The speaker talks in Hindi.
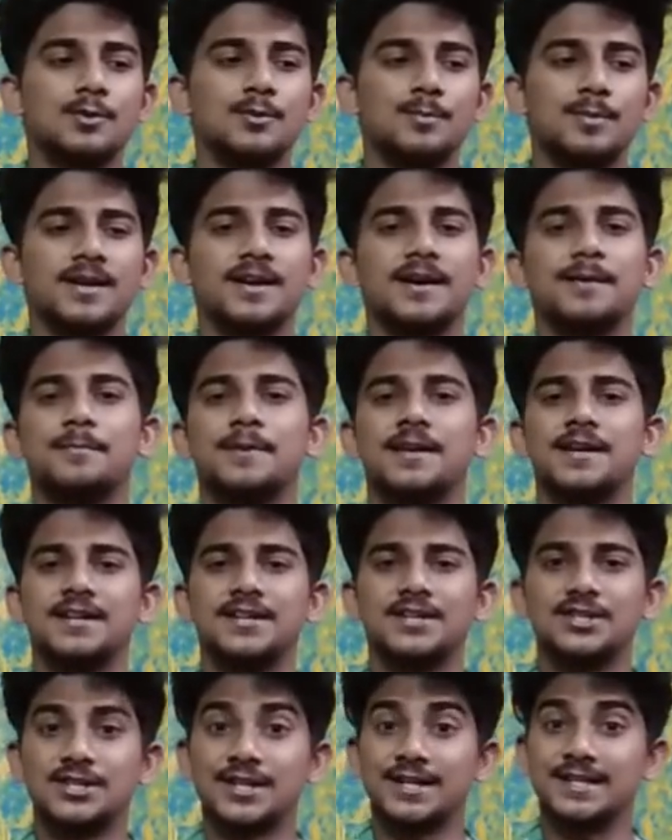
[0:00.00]
ऊपर हमने
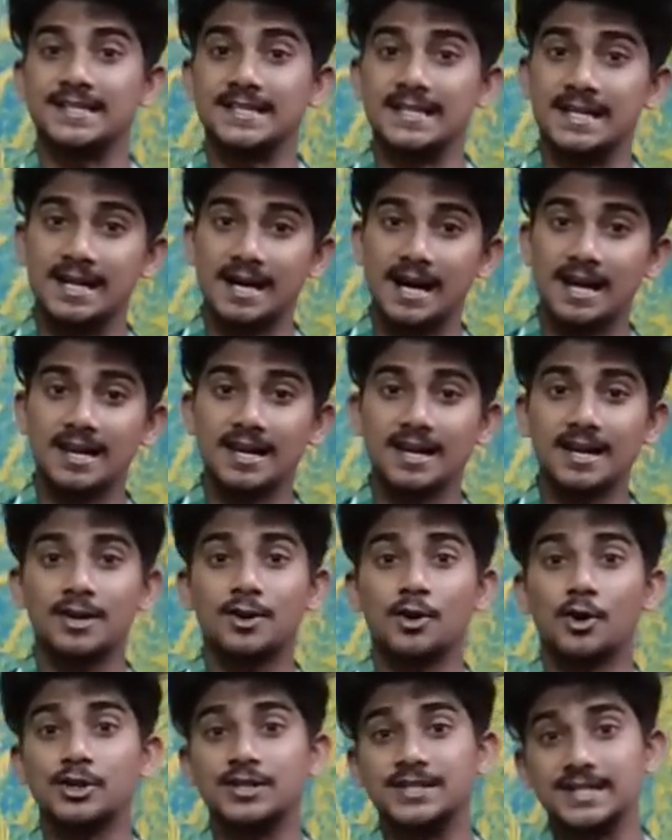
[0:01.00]
टी शर्ट्स निकाले हैं
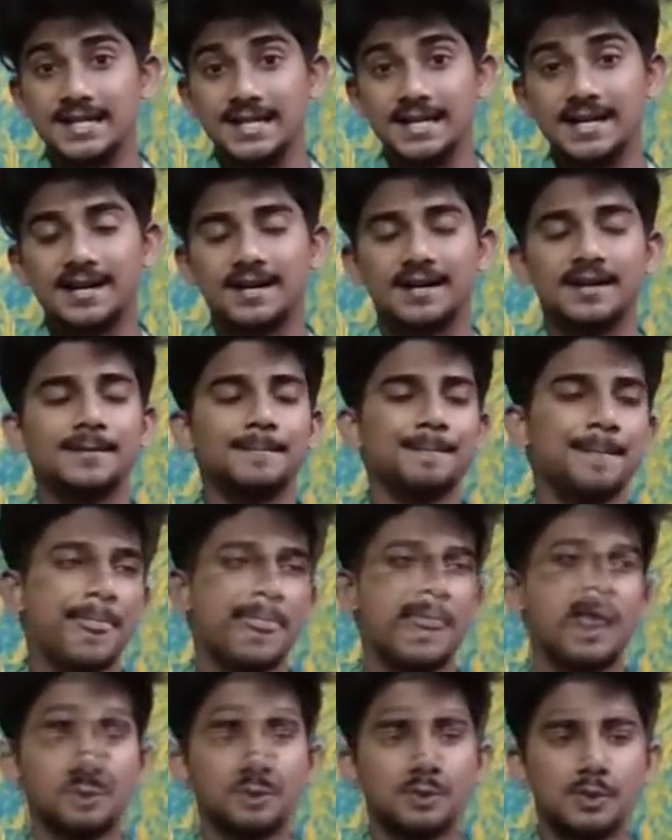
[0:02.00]
लॉन्च किए हैं
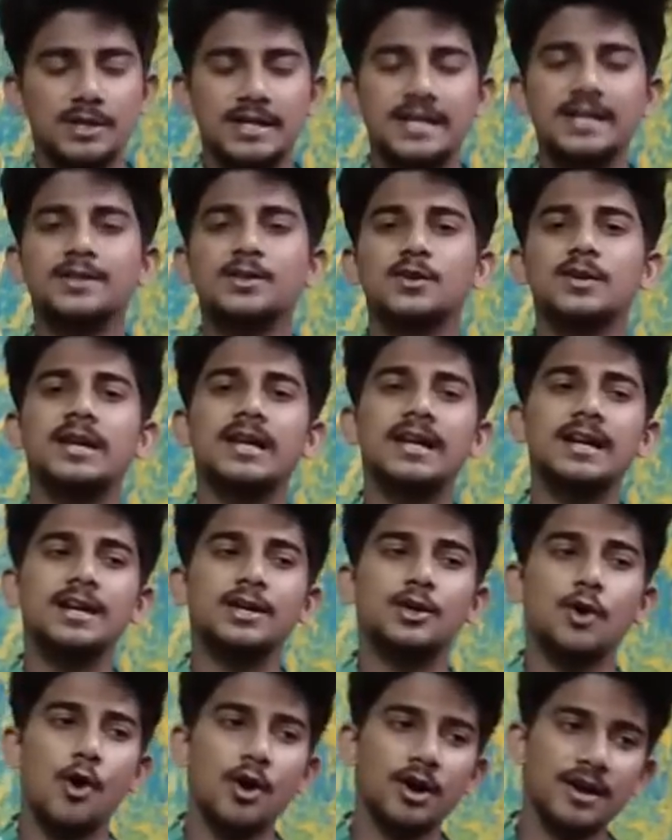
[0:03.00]
तो ये तो रही
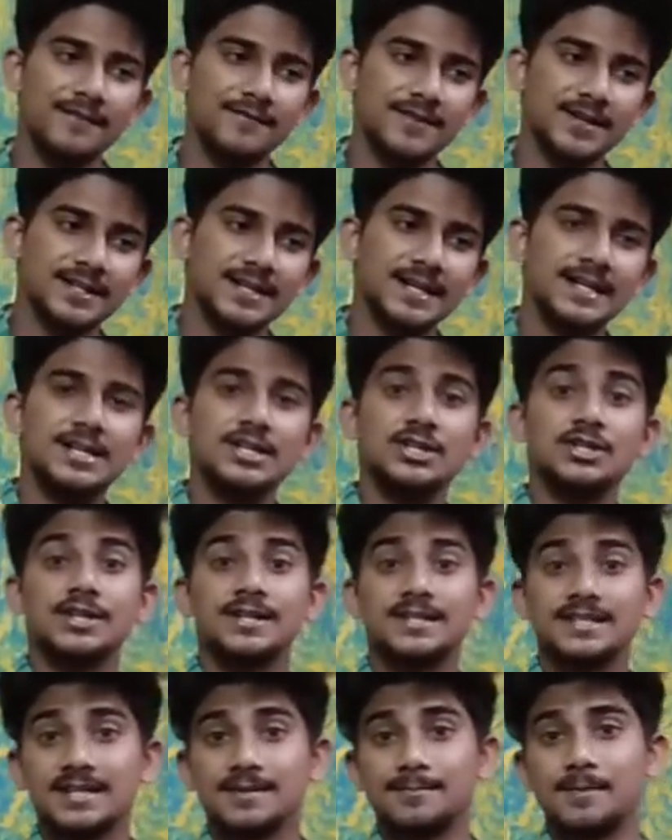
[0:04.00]
डॉग लवर की टी
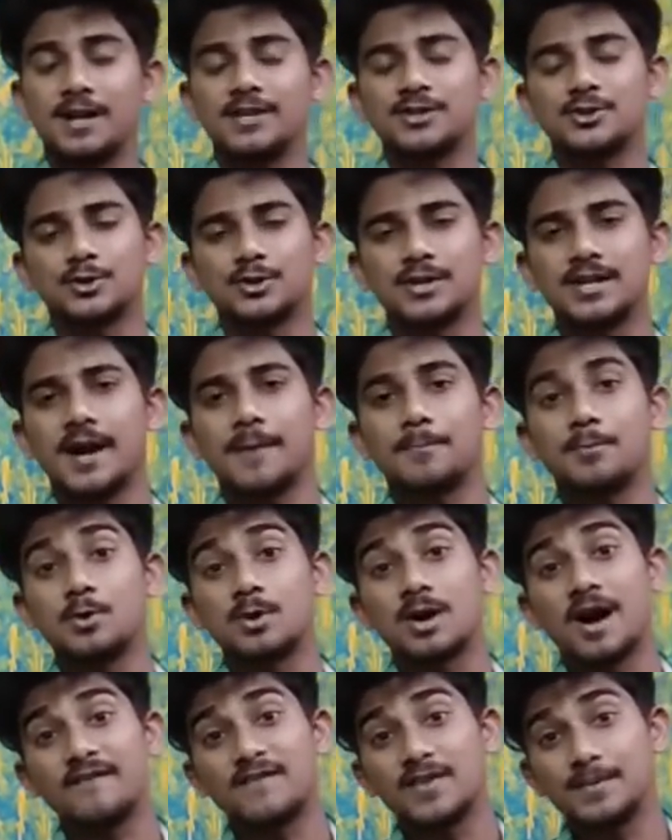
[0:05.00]
शर्ट्स की बात जो कि आपको
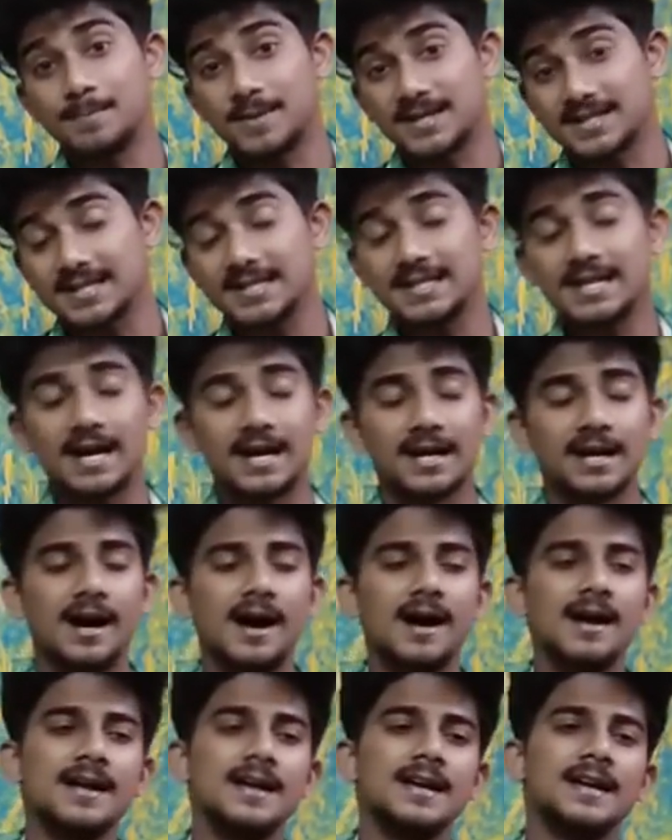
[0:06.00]
काफ़ी पसंद आएगा
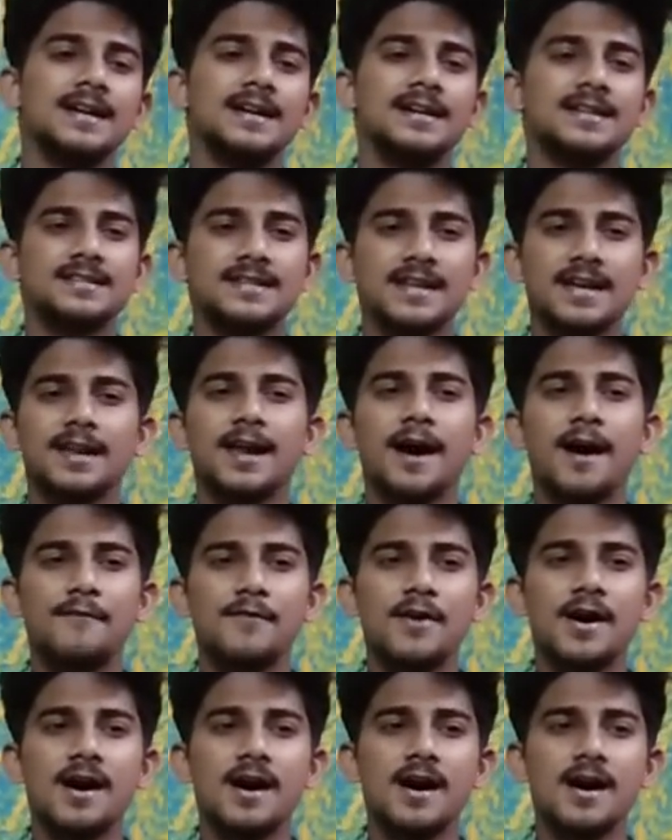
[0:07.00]
इसके
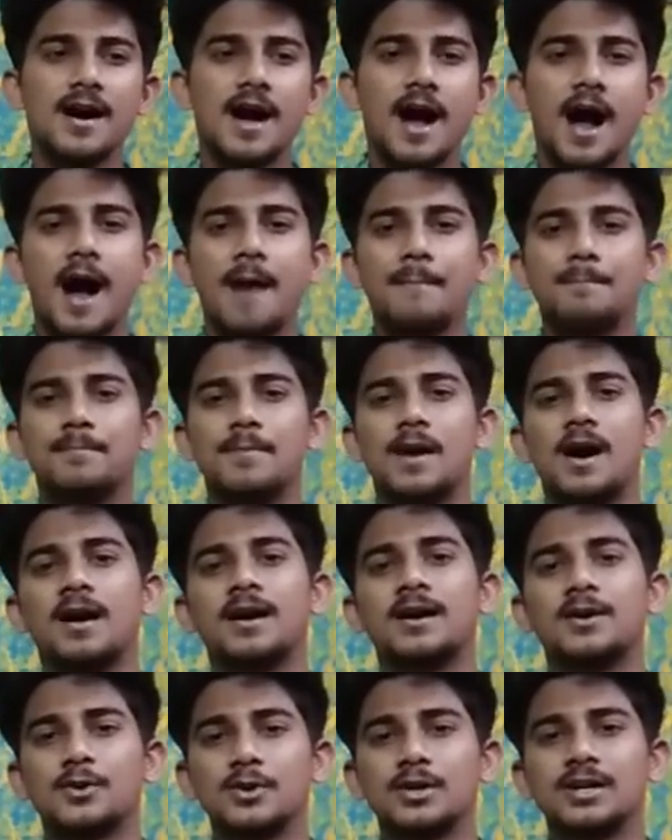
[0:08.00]
अलावा आप
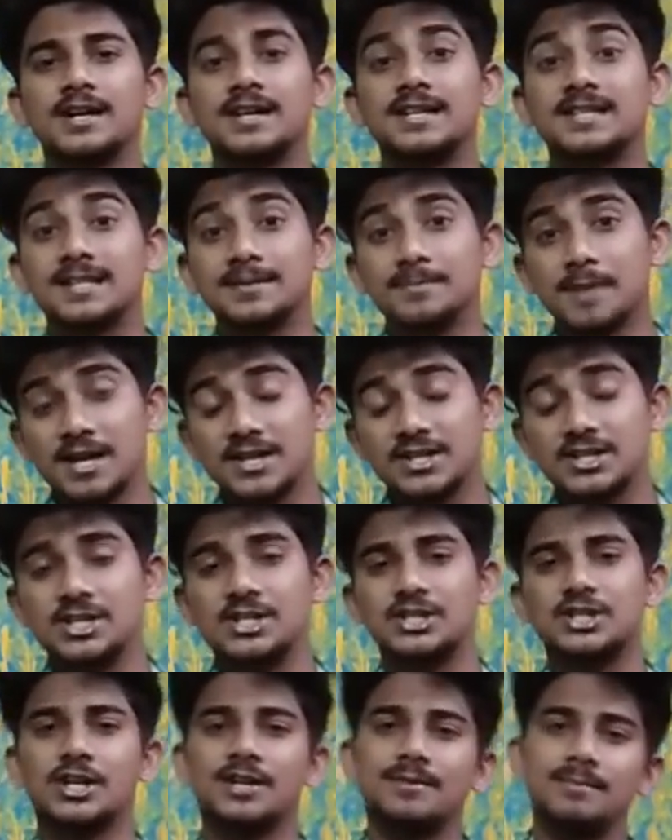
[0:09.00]
अगर कोई कस्टमाइज टी
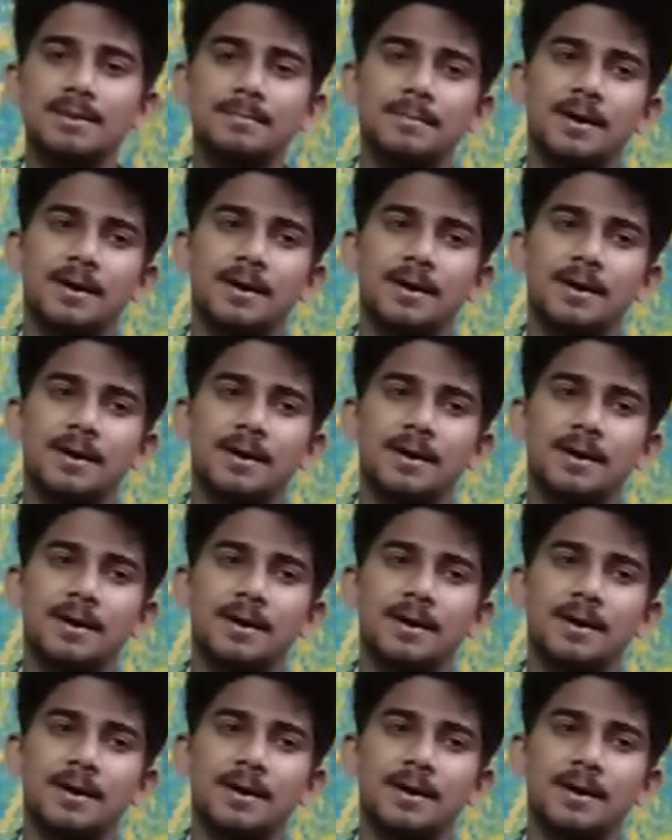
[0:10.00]
शर्ट भी